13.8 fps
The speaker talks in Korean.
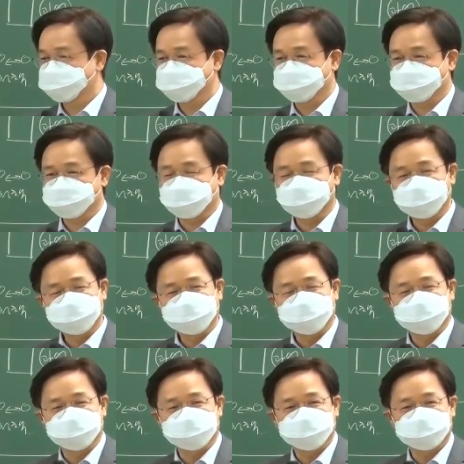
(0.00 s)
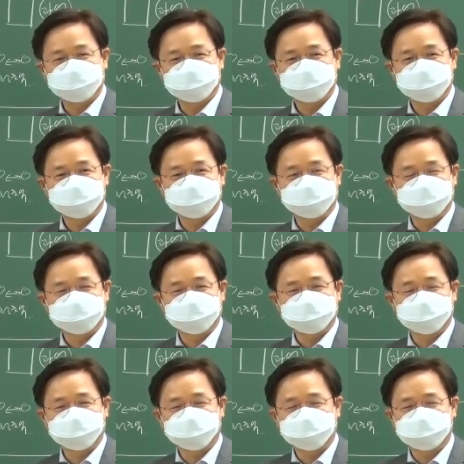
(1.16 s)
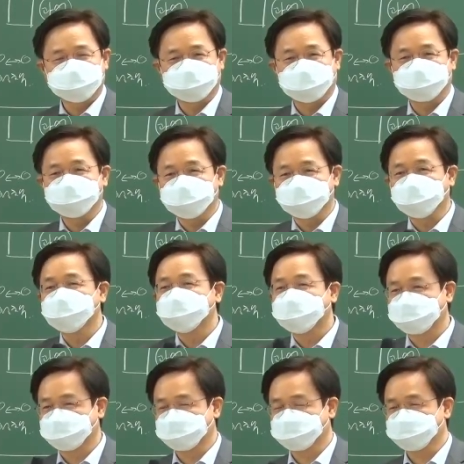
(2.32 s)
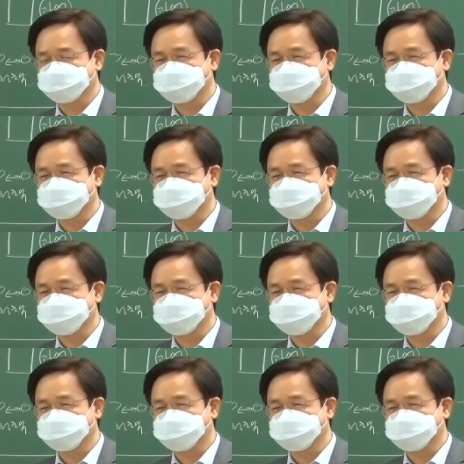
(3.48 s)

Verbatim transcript: 이제 삼월부터는 어떻게 보면 이제 만물이 소생하는 그런